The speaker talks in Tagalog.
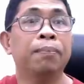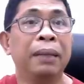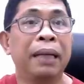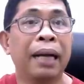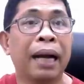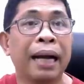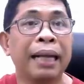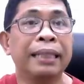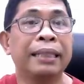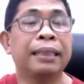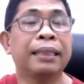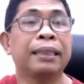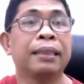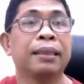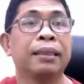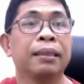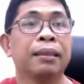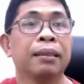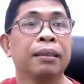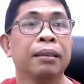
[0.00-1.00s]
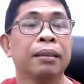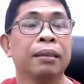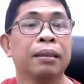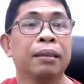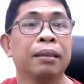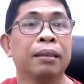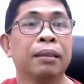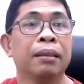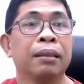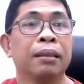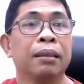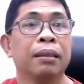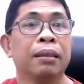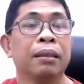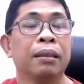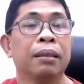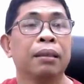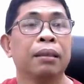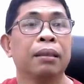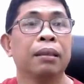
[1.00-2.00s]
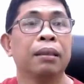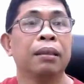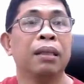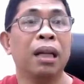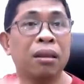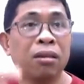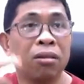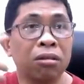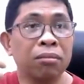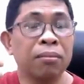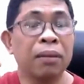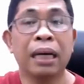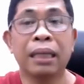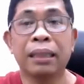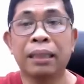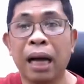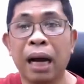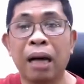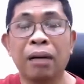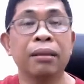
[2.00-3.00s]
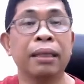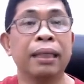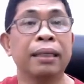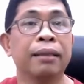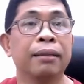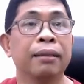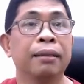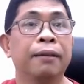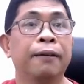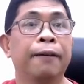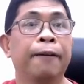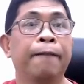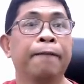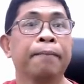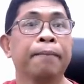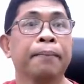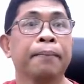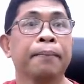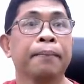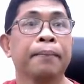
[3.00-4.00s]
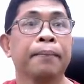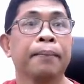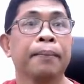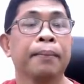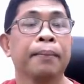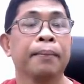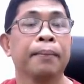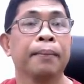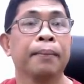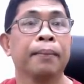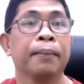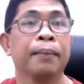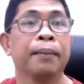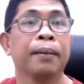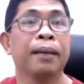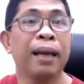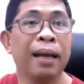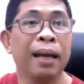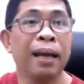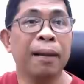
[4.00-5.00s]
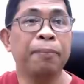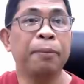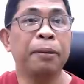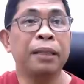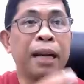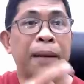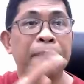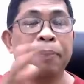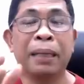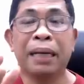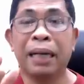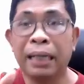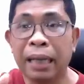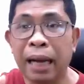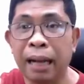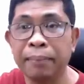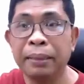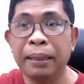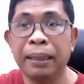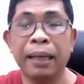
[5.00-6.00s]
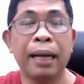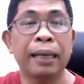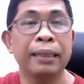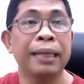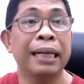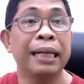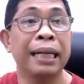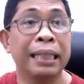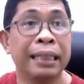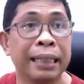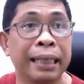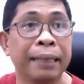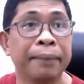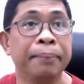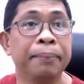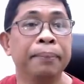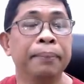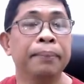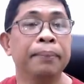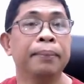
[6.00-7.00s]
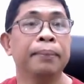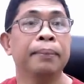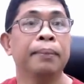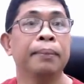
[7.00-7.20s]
of lies nitong mga taong ito. Kaya nga po napakarami ang na-deceive.